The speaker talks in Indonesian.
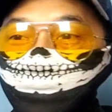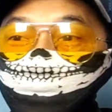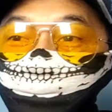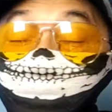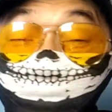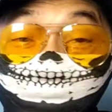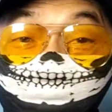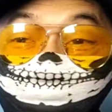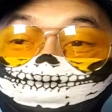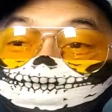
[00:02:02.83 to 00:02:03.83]
ini
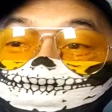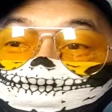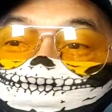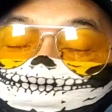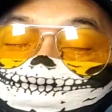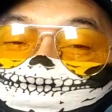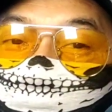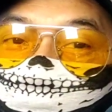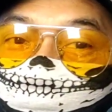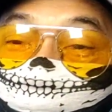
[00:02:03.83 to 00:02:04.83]
bisnis uh,
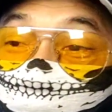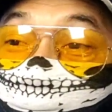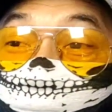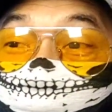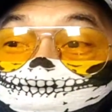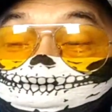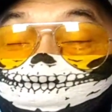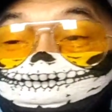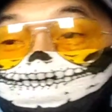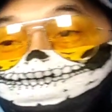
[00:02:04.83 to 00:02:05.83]
mungkin
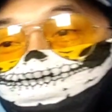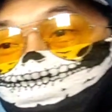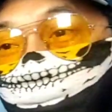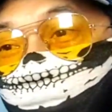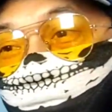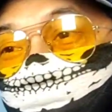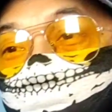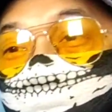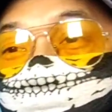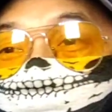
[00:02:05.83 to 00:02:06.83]
properti-properti yang
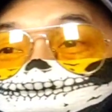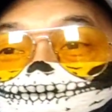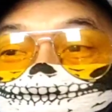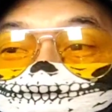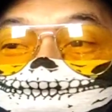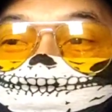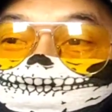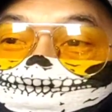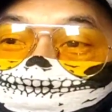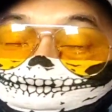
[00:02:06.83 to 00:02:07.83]
dibangunnya yang dijualnya di
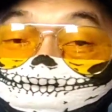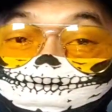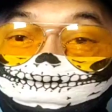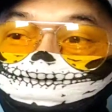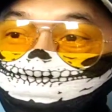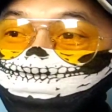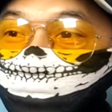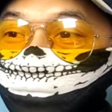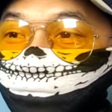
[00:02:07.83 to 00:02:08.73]
sini ada portofolionya